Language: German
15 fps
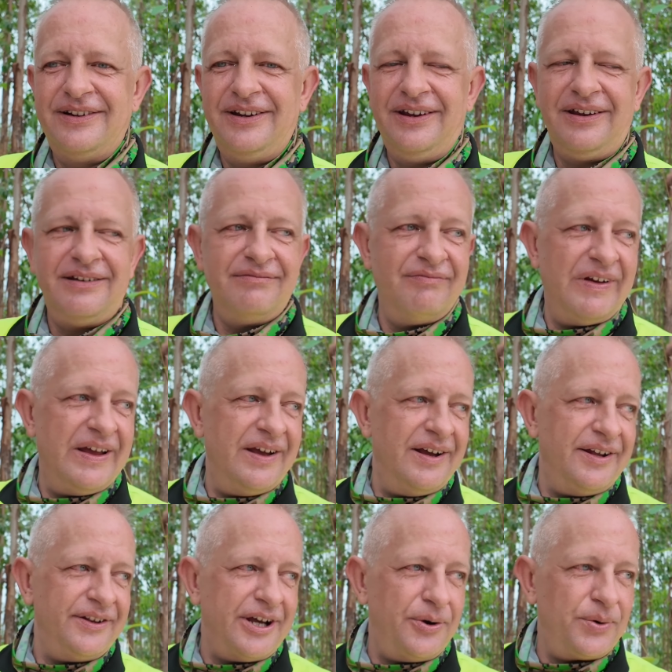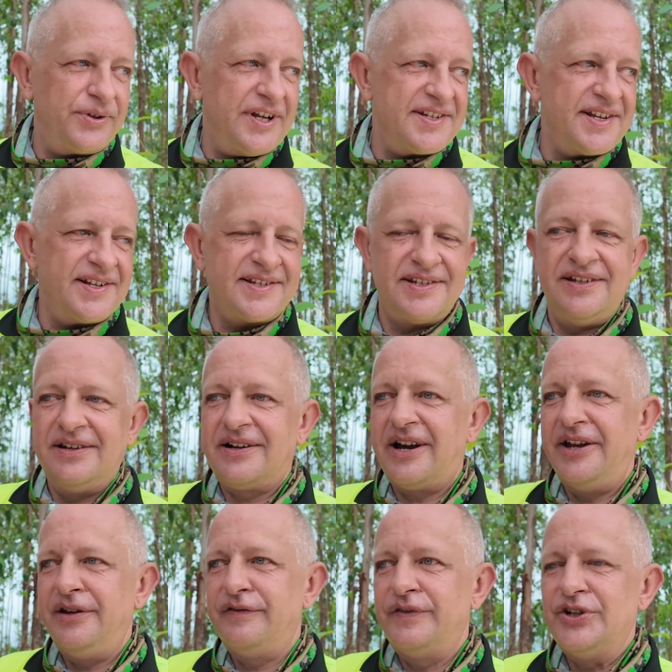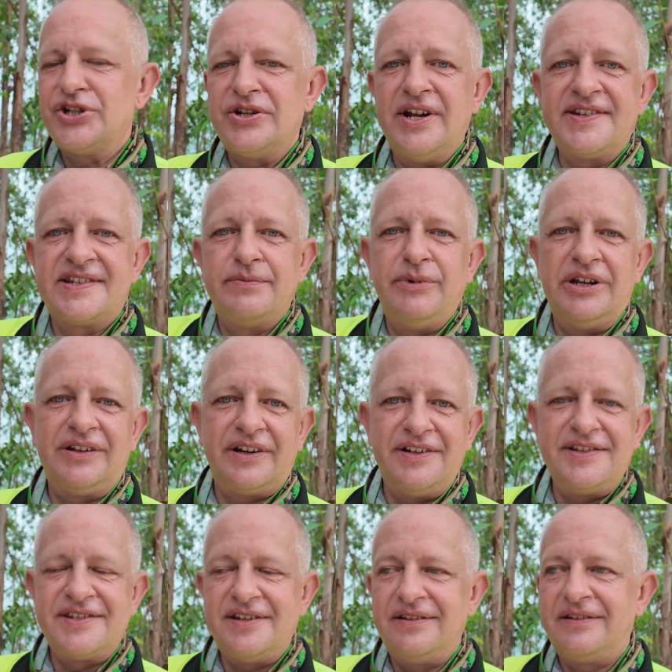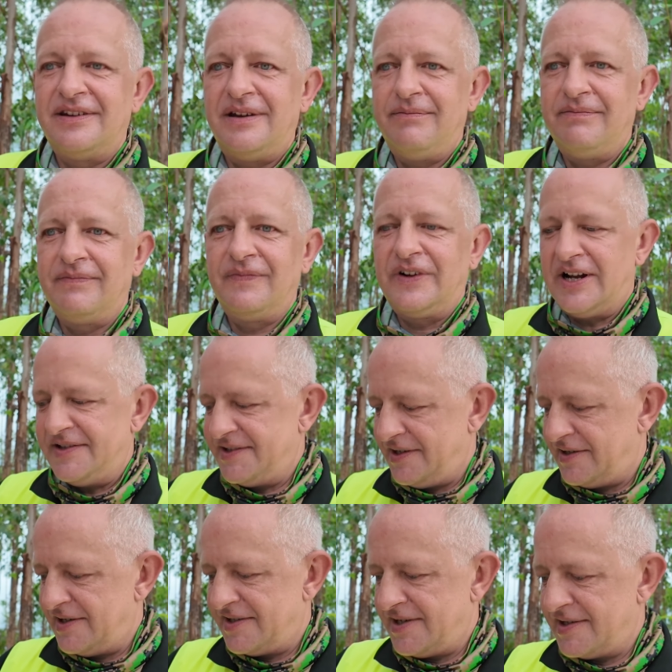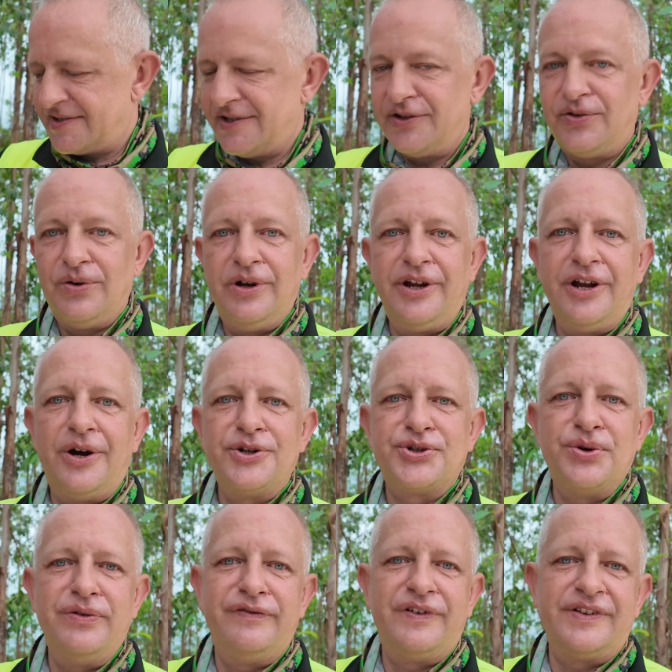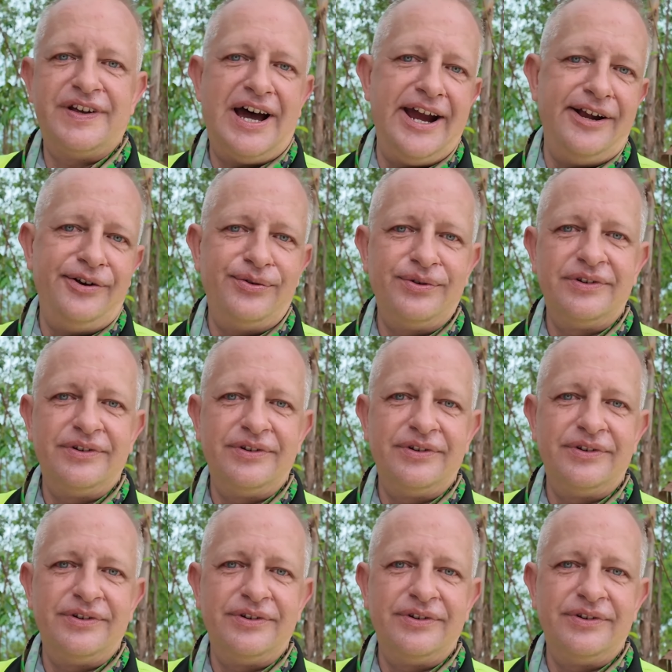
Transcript: Ich, dadurch, dass jetzt hier keine Fischnetze mehr drin sind, ähm, kann sich das jetzt natürlich auch schön verteilen.